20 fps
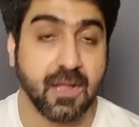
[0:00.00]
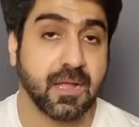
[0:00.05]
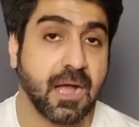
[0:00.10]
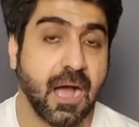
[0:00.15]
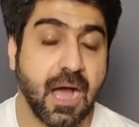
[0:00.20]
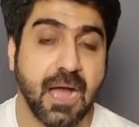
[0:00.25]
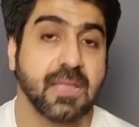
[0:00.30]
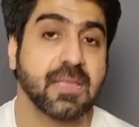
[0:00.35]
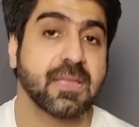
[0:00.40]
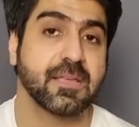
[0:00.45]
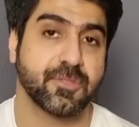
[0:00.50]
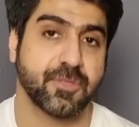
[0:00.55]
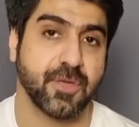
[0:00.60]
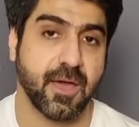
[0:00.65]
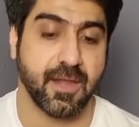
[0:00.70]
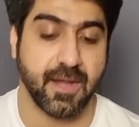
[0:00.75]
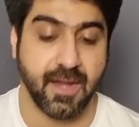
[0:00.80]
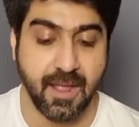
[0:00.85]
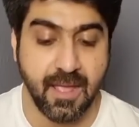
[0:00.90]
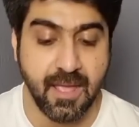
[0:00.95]
कहा यह
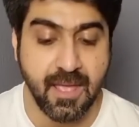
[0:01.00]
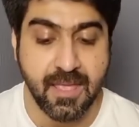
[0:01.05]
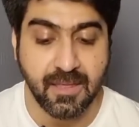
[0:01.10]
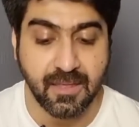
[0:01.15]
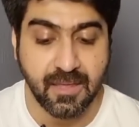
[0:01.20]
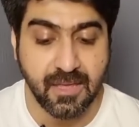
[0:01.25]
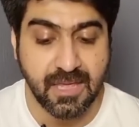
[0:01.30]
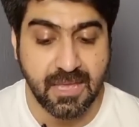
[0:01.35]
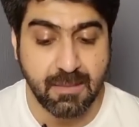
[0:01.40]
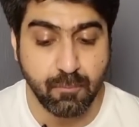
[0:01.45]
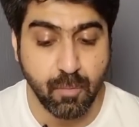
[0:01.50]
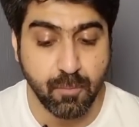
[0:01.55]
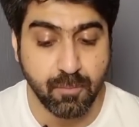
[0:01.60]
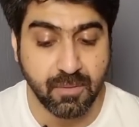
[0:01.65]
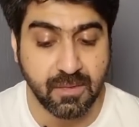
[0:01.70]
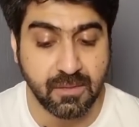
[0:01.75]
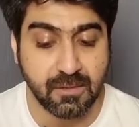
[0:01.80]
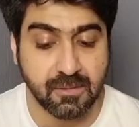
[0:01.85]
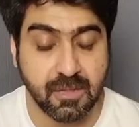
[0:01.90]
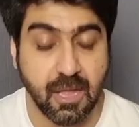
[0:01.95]
जा रहा है कि यह
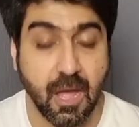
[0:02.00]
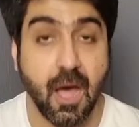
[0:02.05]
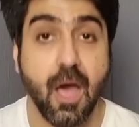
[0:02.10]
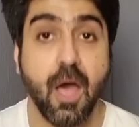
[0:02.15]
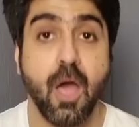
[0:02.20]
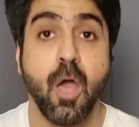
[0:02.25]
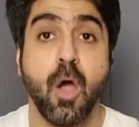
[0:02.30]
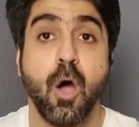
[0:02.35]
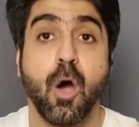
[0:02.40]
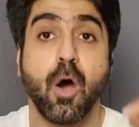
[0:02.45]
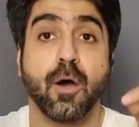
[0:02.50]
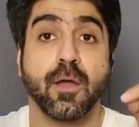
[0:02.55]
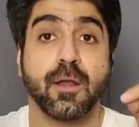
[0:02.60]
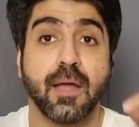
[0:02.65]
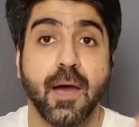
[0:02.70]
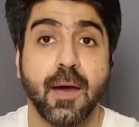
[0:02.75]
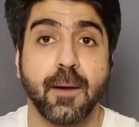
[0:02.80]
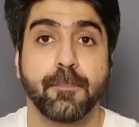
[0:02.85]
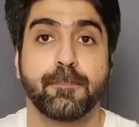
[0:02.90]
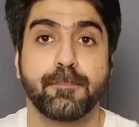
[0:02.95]
मुमकिन था
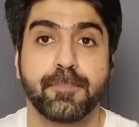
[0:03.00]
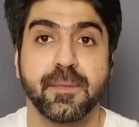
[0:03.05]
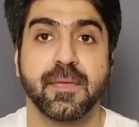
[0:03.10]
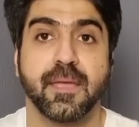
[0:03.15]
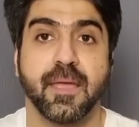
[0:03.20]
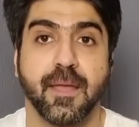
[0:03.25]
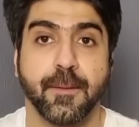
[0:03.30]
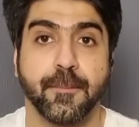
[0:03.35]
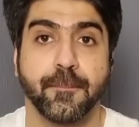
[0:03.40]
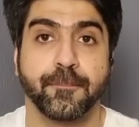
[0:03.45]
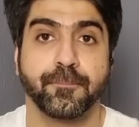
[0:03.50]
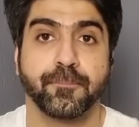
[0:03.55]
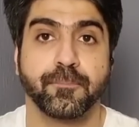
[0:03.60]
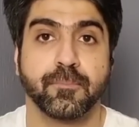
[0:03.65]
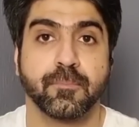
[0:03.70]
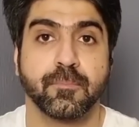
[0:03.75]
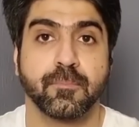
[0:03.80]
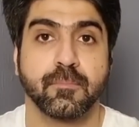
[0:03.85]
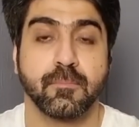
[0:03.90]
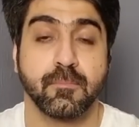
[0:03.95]
और अब भी है
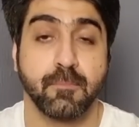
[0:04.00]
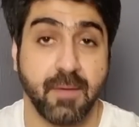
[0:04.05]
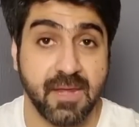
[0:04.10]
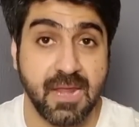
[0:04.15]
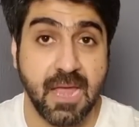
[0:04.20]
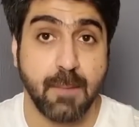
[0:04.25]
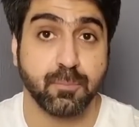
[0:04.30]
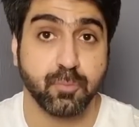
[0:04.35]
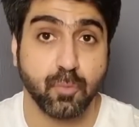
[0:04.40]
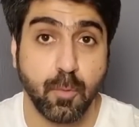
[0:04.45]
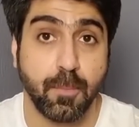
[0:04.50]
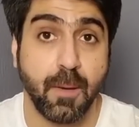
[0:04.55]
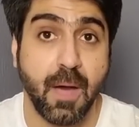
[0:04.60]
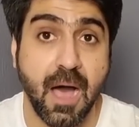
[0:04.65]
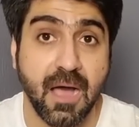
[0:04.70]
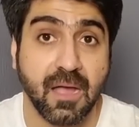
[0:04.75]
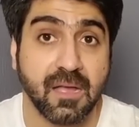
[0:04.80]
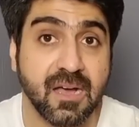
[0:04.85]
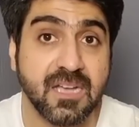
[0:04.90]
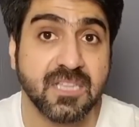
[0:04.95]
मैंने आपको
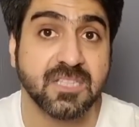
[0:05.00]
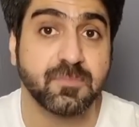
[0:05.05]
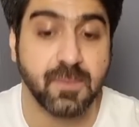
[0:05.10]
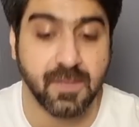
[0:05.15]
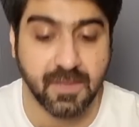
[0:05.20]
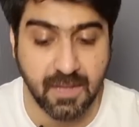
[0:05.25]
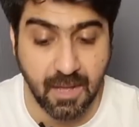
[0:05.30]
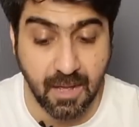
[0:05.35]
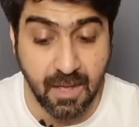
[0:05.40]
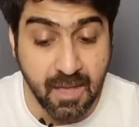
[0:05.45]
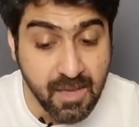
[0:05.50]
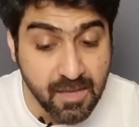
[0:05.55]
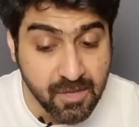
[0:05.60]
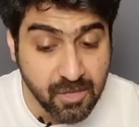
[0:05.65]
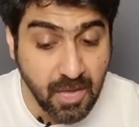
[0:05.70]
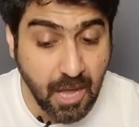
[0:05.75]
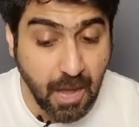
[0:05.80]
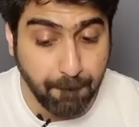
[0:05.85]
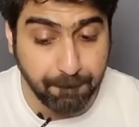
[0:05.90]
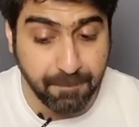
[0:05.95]
आगाज़ में कहा
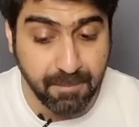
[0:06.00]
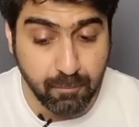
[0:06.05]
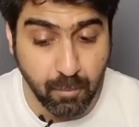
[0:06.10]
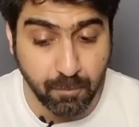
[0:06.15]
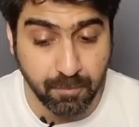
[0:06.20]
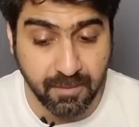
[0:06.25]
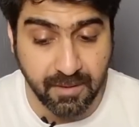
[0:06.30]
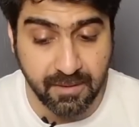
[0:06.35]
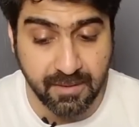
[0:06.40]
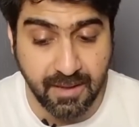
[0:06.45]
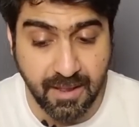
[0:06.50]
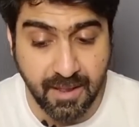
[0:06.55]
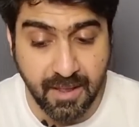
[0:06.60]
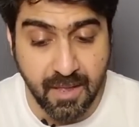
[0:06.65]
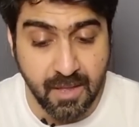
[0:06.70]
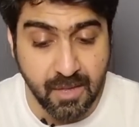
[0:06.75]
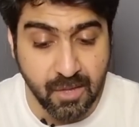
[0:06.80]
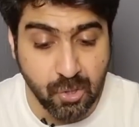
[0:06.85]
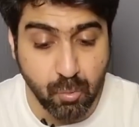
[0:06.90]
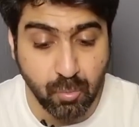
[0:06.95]
यह अब भी मुमकिन है
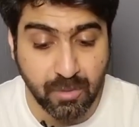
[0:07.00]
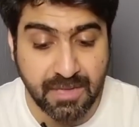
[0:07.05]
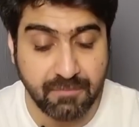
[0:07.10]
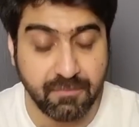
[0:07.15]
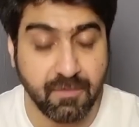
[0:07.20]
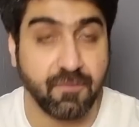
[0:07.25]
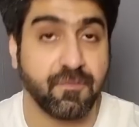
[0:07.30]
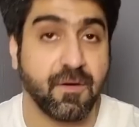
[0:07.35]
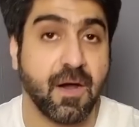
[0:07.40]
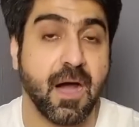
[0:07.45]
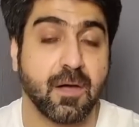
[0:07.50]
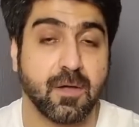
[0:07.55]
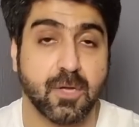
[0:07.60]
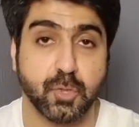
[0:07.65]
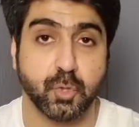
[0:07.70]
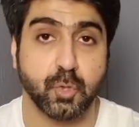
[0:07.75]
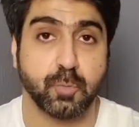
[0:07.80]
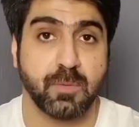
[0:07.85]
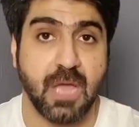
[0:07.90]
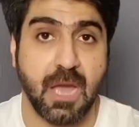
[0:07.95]
क्योंकि वफाक
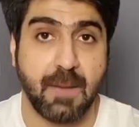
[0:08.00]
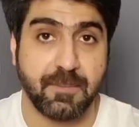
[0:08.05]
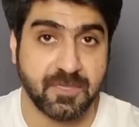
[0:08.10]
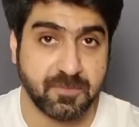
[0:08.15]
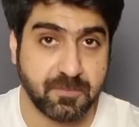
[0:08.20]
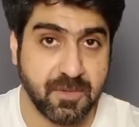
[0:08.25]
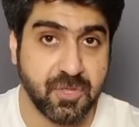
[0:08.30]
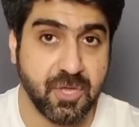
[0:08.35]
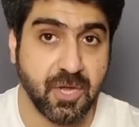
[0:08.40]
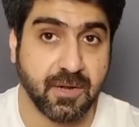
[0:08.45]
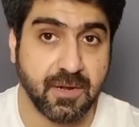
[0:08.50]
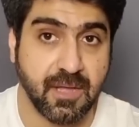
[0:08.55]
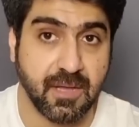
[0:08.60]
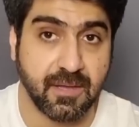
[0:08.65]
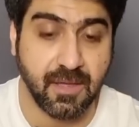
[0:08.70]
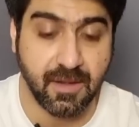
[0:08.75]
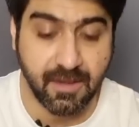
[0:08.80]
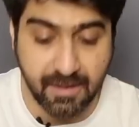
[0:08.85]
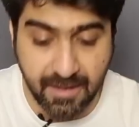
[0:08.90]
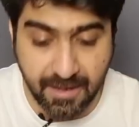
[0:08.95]
और सूबे आपस में झगड़ा
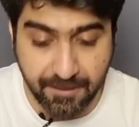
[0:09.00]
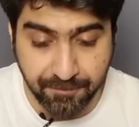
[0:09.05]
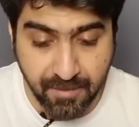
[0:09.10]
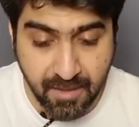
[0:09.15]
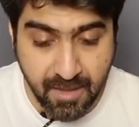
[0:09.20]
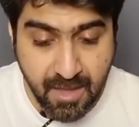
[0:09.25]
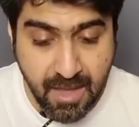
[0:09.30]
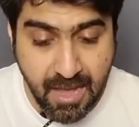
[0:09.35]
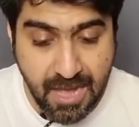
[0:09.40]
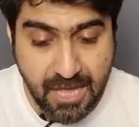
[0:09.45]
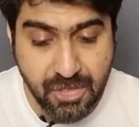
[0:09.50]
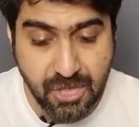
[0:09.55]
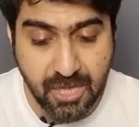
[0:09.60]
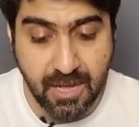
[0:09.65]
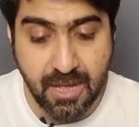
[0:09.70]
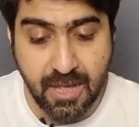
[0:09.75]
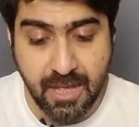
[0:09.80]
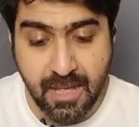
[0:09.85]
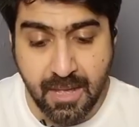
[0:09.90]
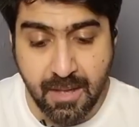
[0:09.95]
कर रहे हैं
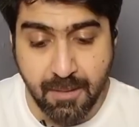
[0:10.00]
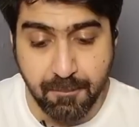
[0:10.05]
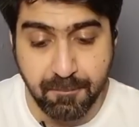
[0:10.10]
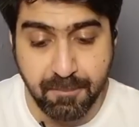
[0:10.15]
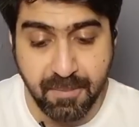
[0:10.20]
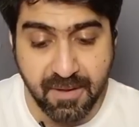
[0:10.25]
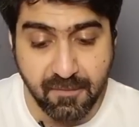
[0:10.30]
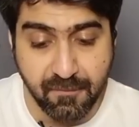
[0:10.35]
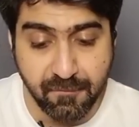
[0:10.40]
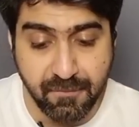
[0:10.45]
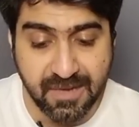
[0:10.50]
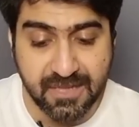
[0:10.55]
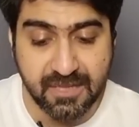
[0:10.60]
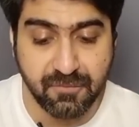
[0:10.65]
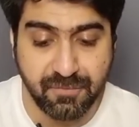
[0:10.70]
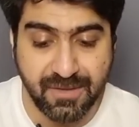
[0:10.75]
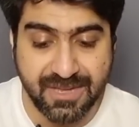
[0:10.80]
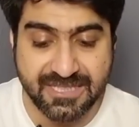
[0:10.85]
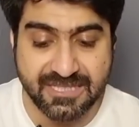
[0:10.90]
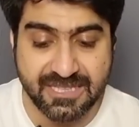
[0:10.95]
अच्छा बर वक्त
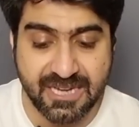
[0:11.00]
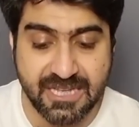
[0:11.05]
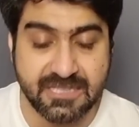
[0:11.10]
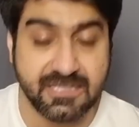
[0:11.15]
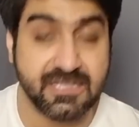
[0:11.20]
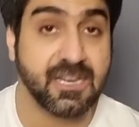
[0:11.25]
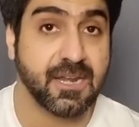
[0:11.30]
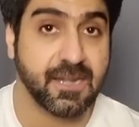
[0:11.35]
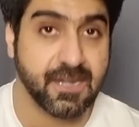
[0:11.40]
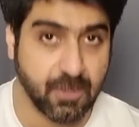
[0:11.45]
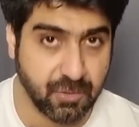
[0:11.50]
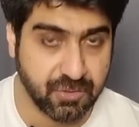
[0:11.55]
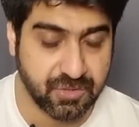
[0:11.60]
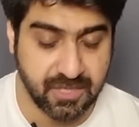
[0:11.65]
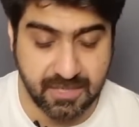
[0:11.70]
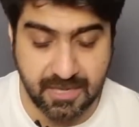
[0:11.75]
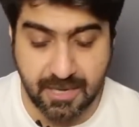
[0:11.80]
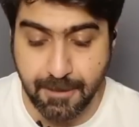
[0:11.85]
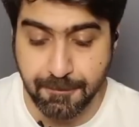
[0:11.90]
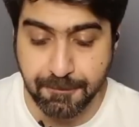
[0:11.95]
फैसला इसलिए नहीं हो
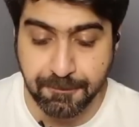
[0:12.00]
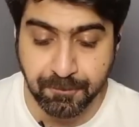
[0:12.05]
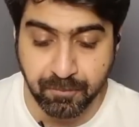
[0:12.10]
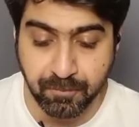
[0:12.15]
सका